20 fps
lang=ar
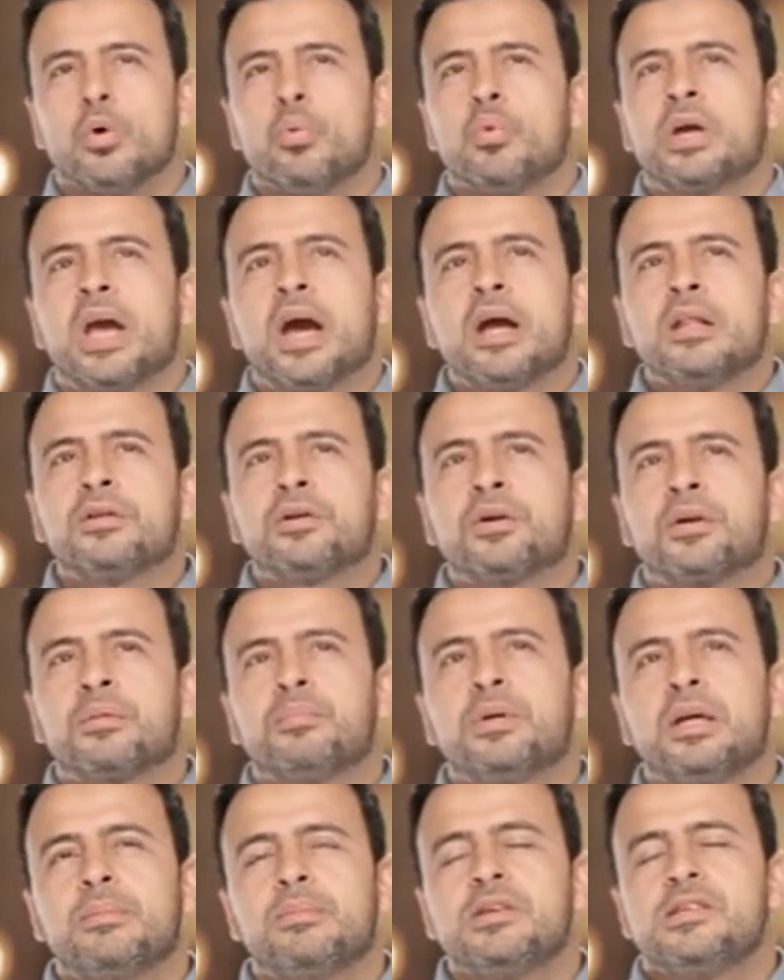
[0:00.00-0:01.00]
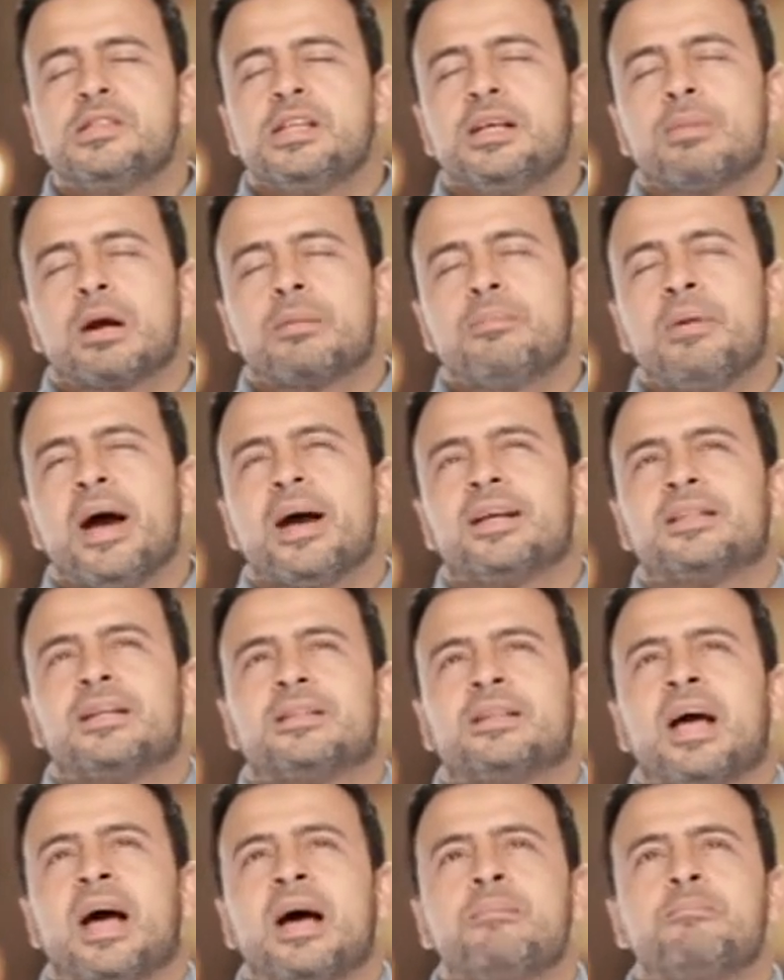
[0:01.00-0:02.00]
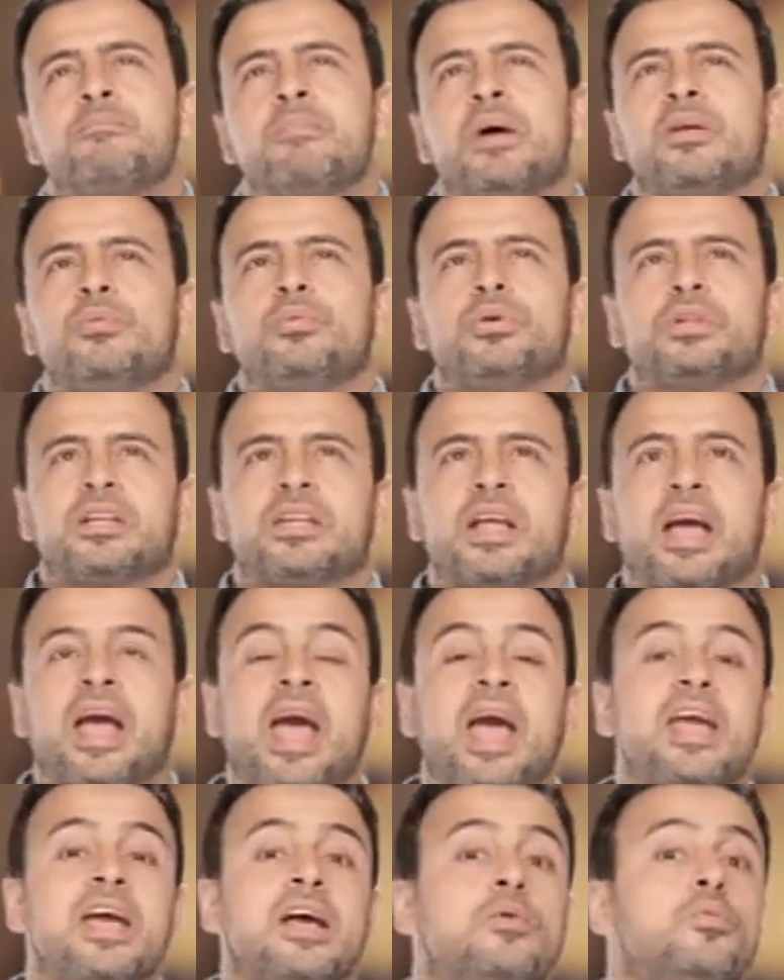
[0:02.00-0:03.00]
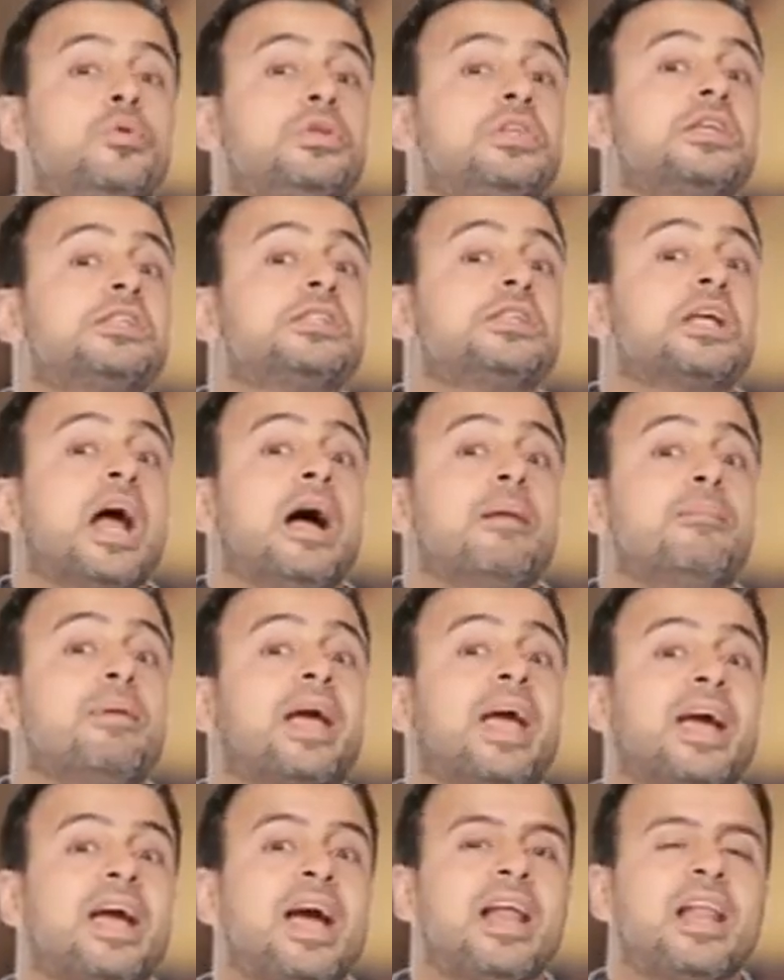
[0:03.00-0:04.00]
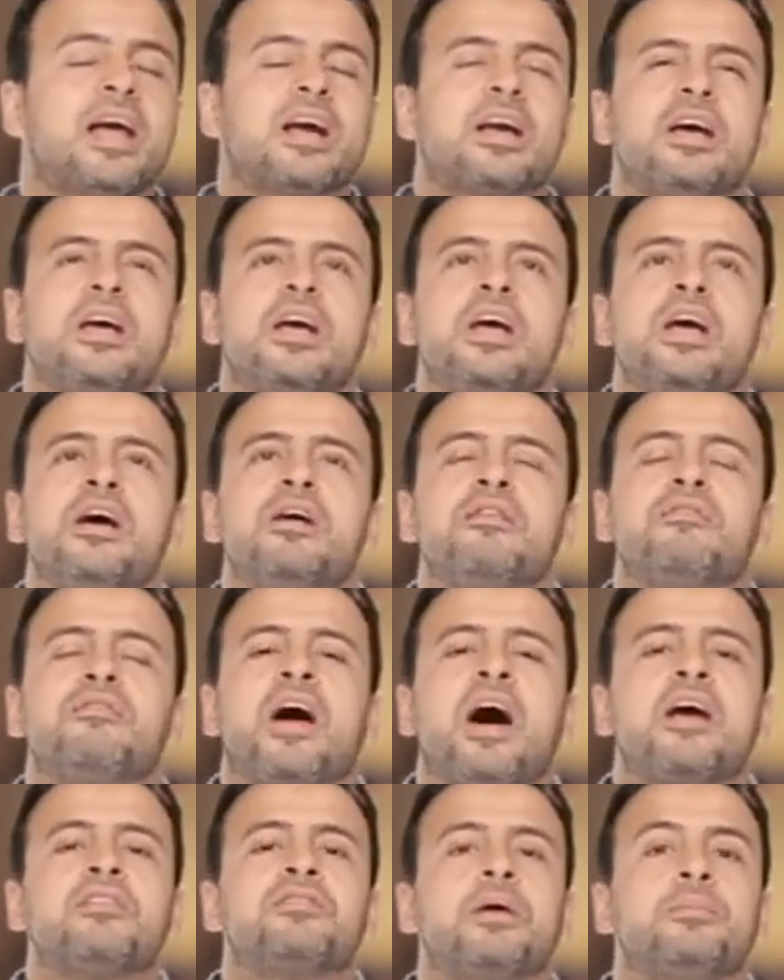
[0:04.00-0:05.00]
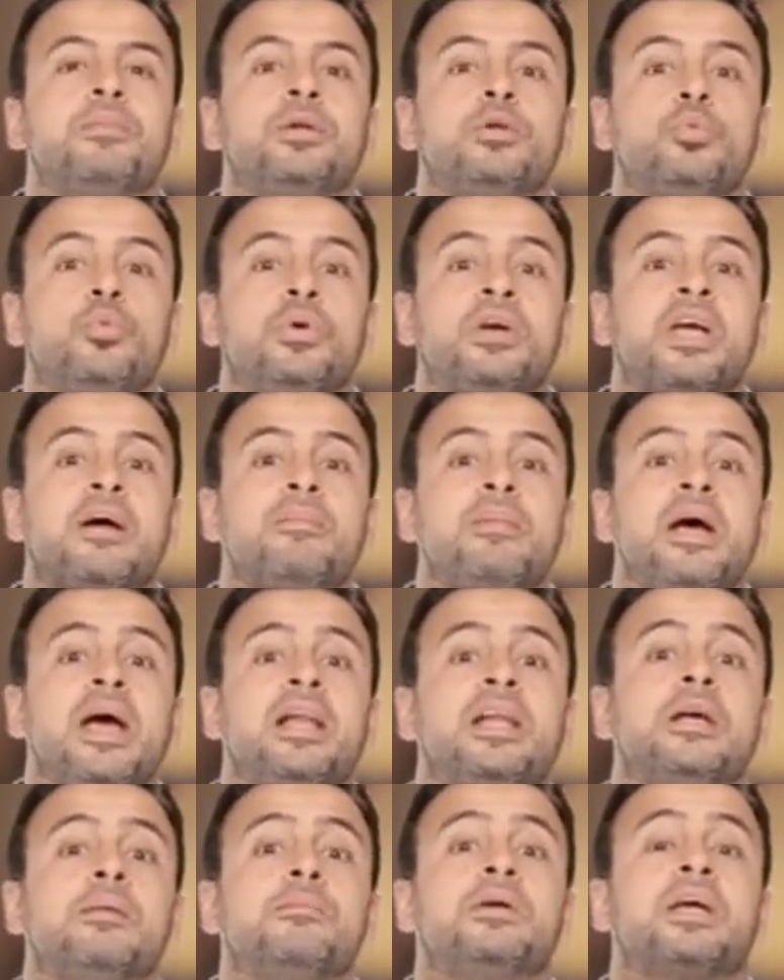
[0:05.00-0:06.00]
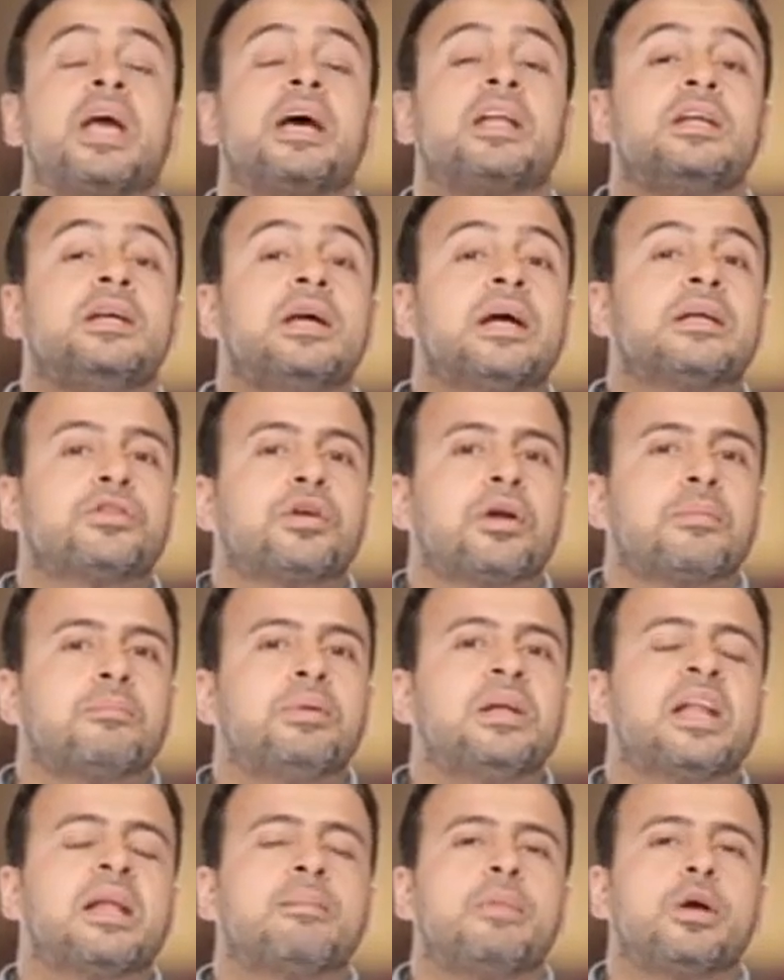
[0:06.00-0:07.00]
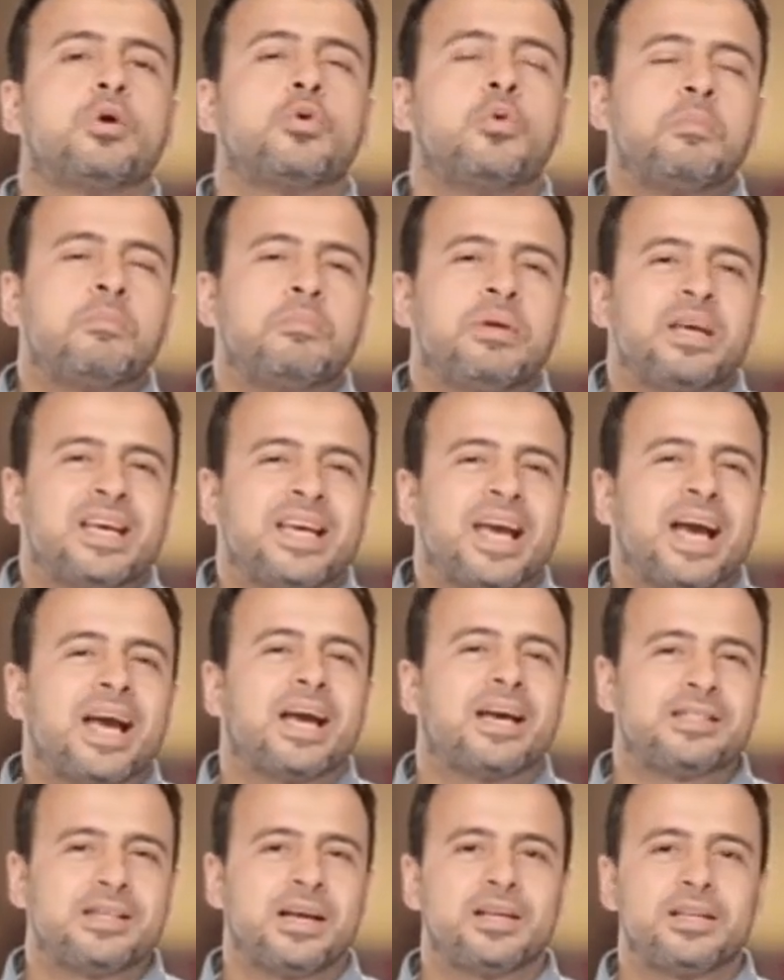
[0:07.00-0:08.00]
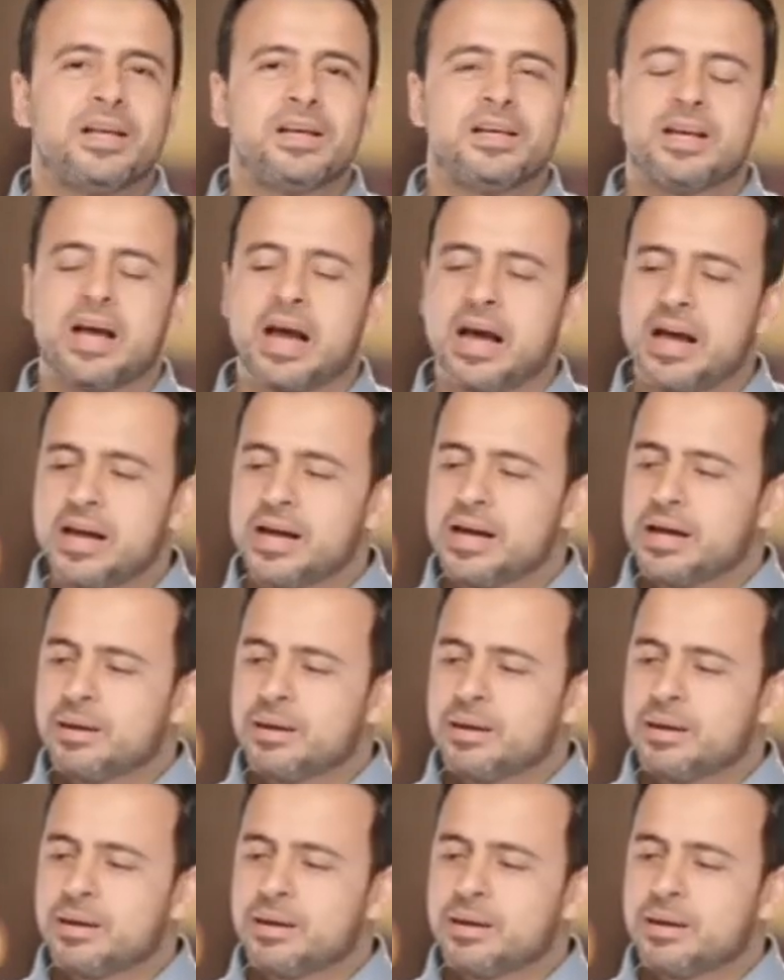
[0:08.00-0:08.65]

وكأن ربنا بيسيبك بقى تتأمل وتتخيل وتسرح بخيالك في عظمة وجمال إمكانيات ربنا لما يكون بيجهز هدية